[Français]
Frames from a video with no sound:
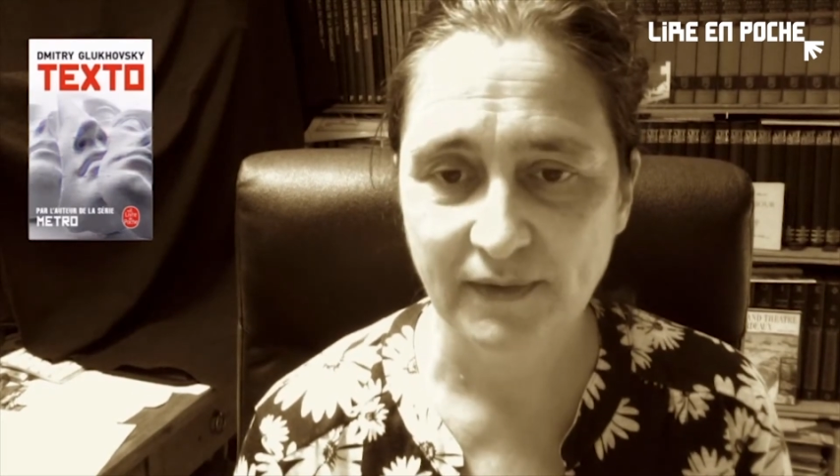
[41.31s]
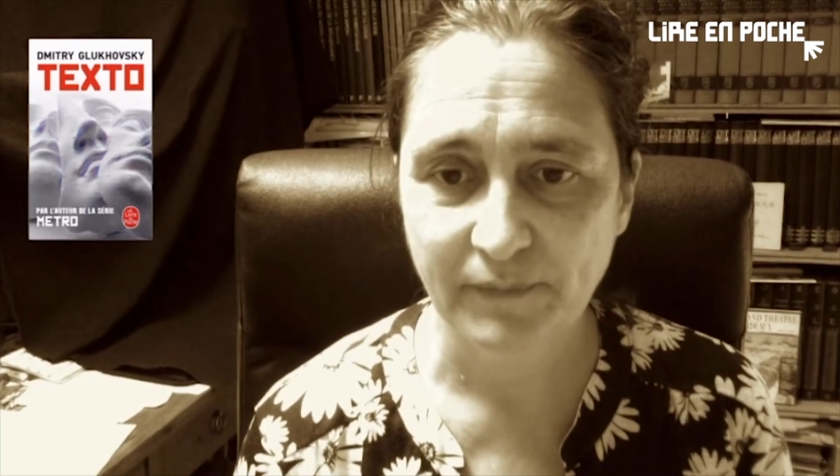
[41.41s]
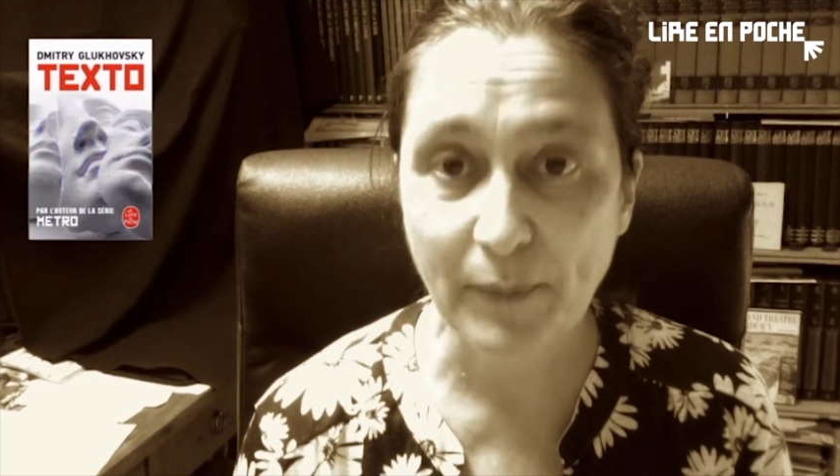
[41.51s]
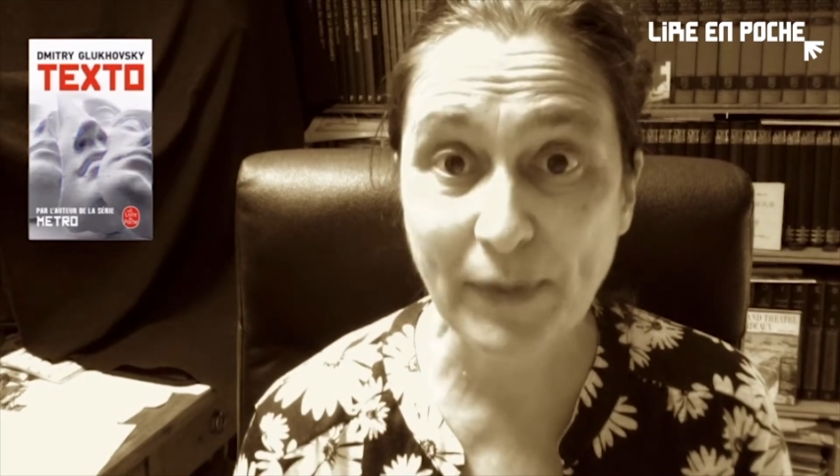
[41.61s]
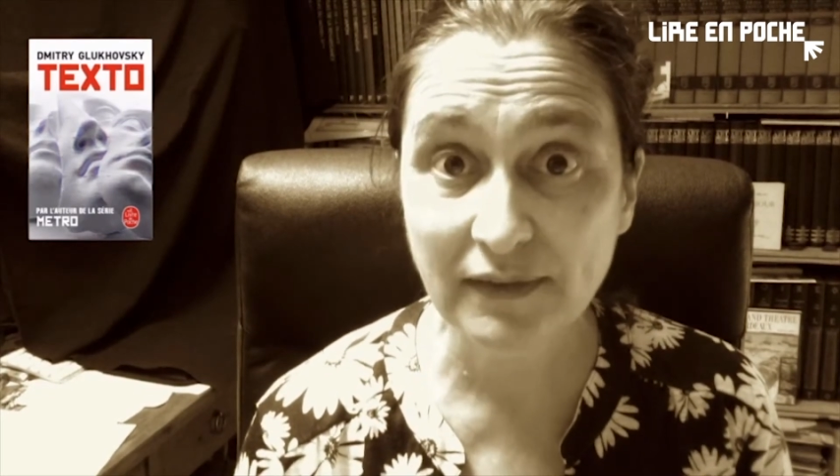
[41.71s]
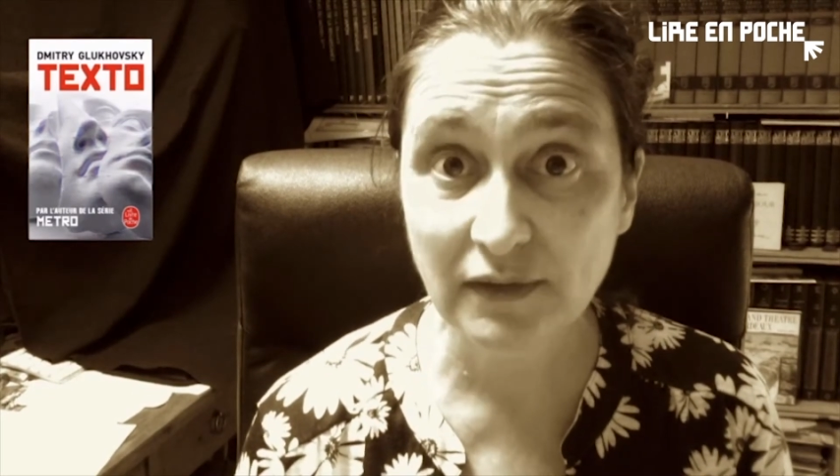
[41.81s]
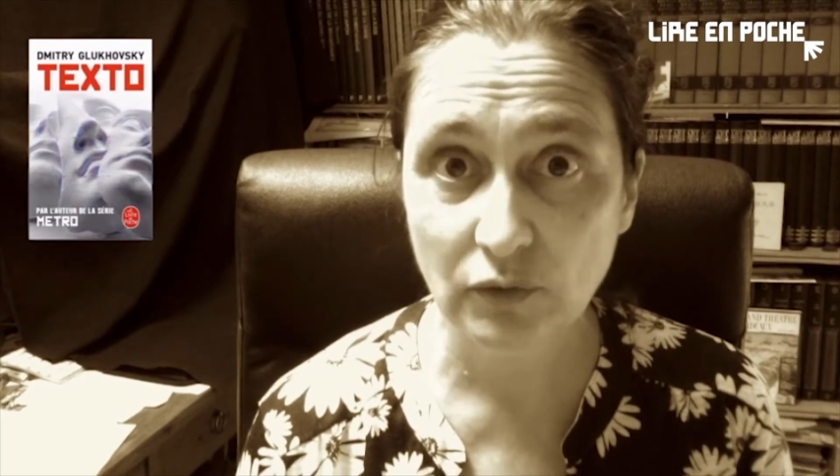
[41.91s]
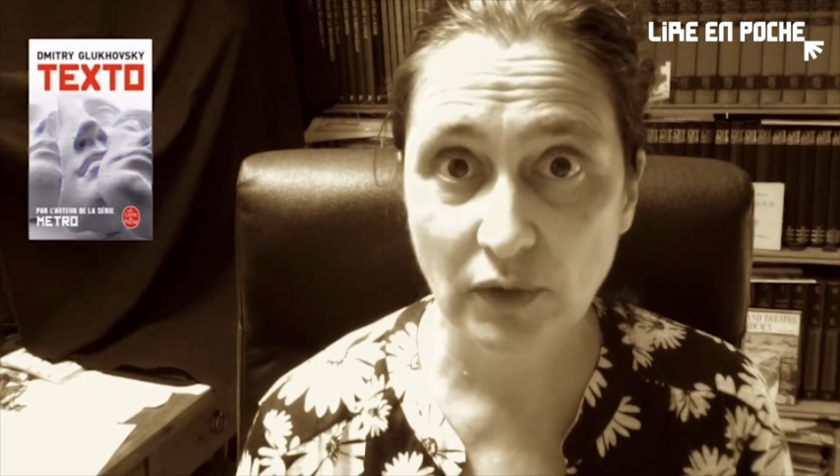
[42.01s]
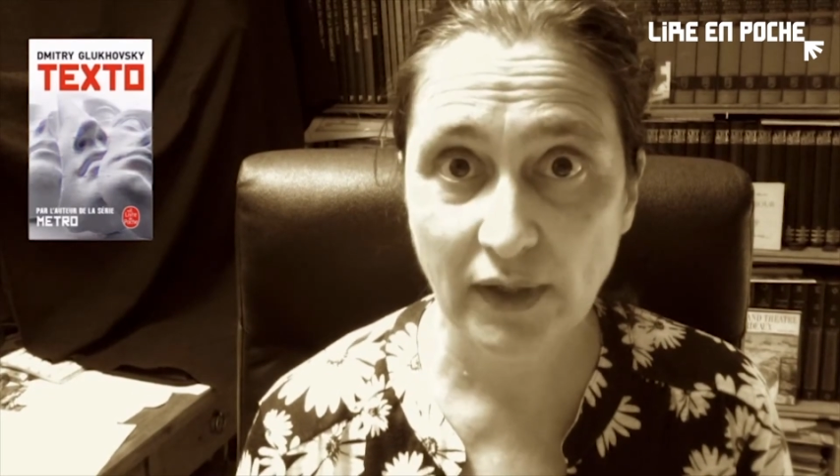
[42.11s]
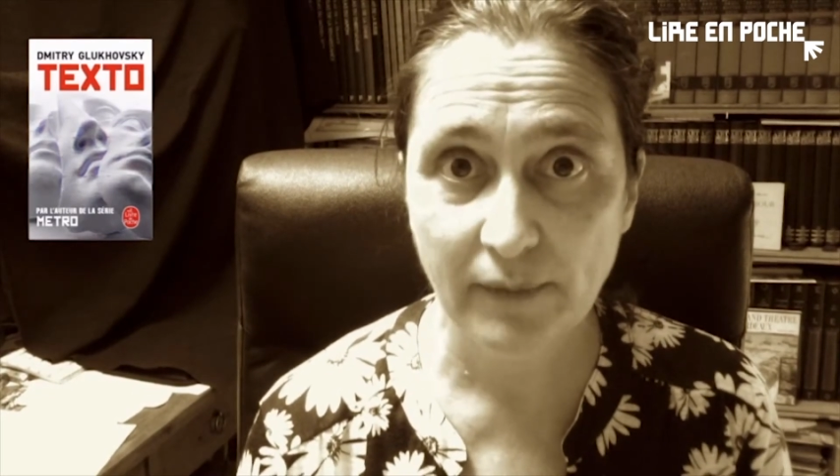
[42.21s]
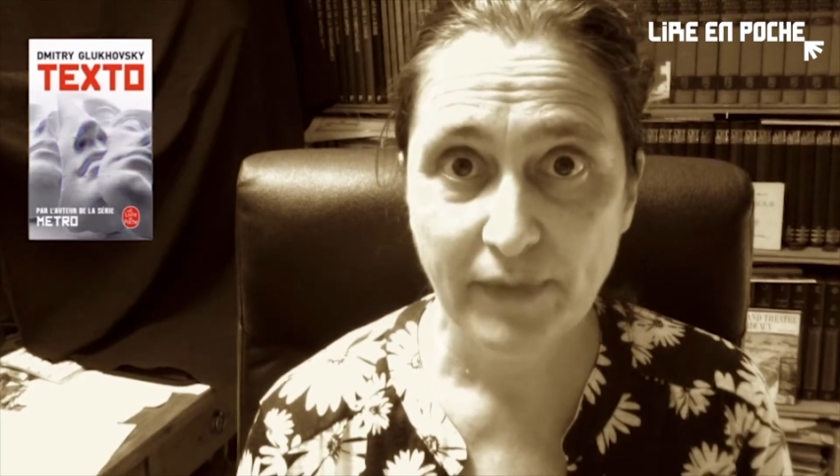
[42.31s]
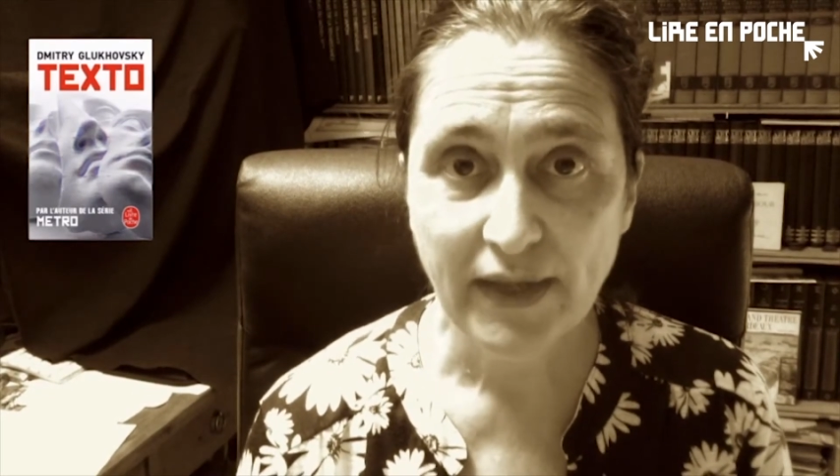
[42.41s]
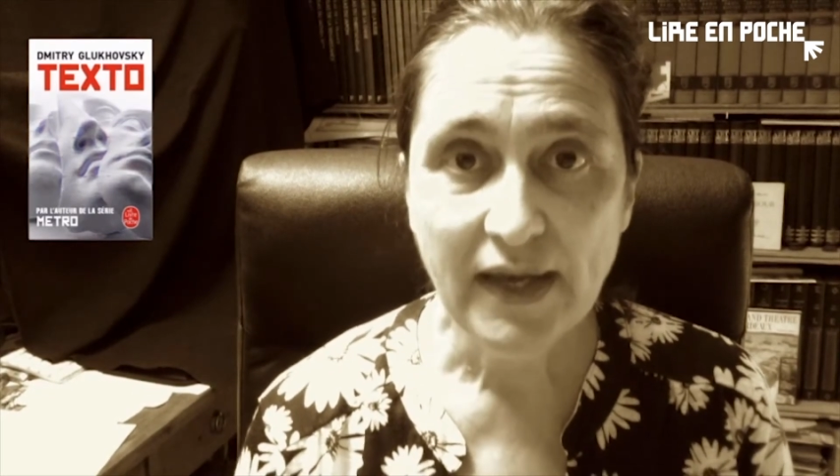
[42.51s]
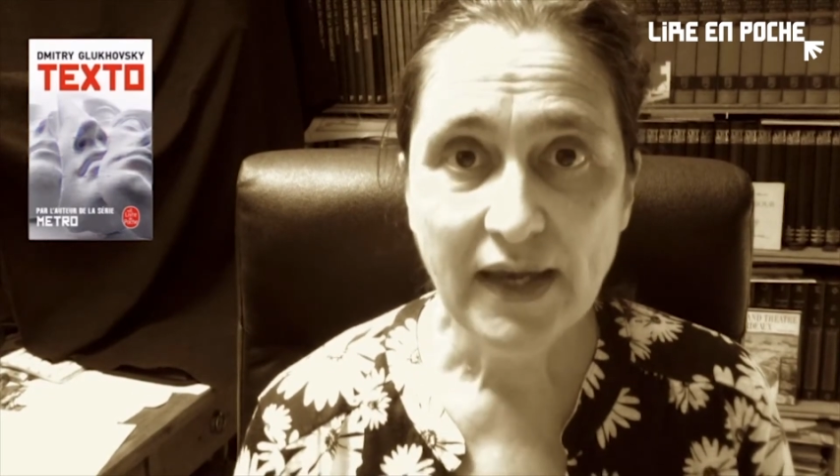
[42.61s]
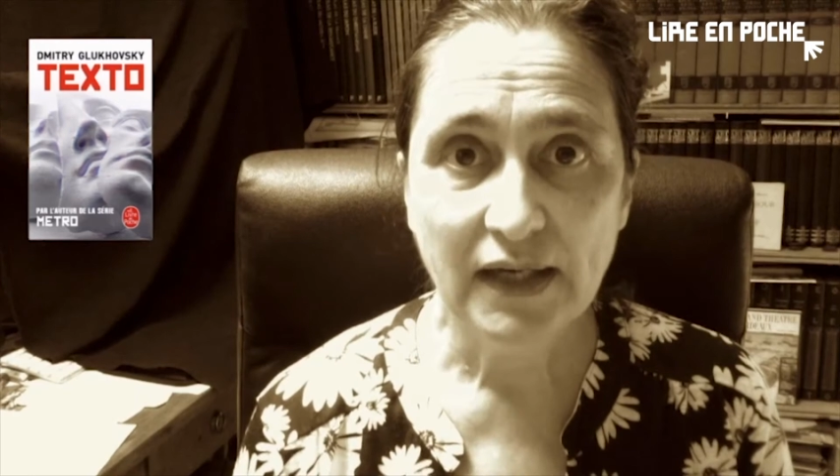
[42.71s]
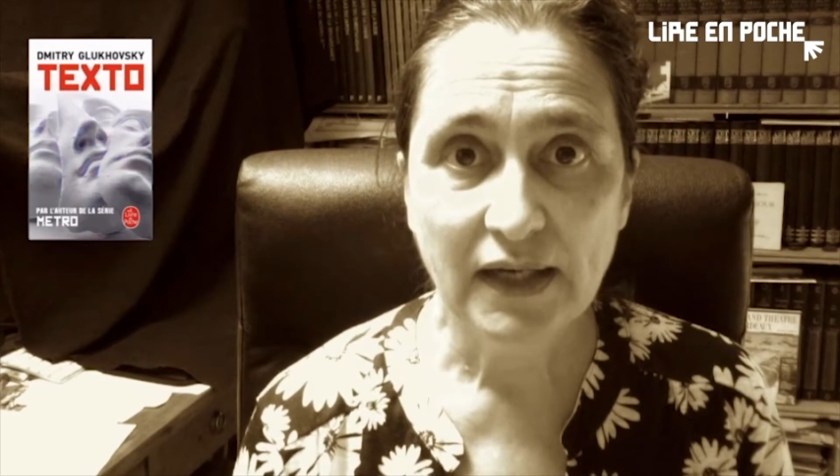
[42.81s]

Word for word: À partir de là, il